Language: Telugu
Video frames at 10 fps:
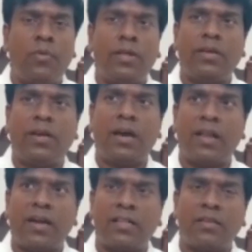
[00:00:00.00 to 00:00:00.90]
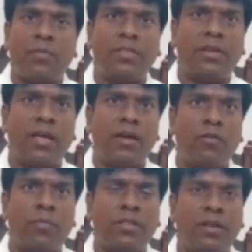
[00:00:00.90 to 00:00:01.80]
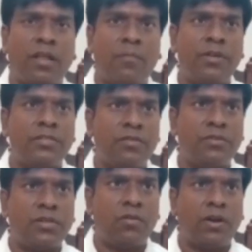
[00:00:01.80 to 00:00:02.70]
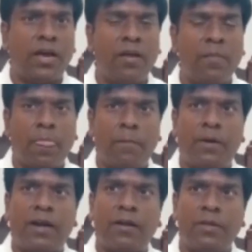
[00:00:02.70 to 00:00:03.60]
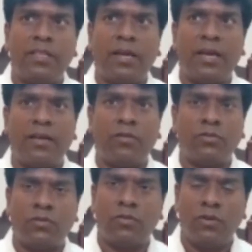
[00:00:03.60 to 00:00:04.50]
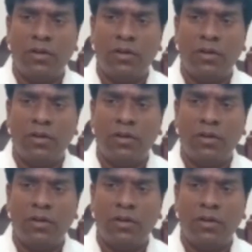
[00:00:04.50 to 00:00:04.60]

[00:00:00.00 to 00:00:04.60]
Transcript: ప్రతి కార్యకర్త ప్రతి నాయకుడు ప్రతి నామినేషన్ విషయంలో కూడా పకడ్బందీగా ఈరోజు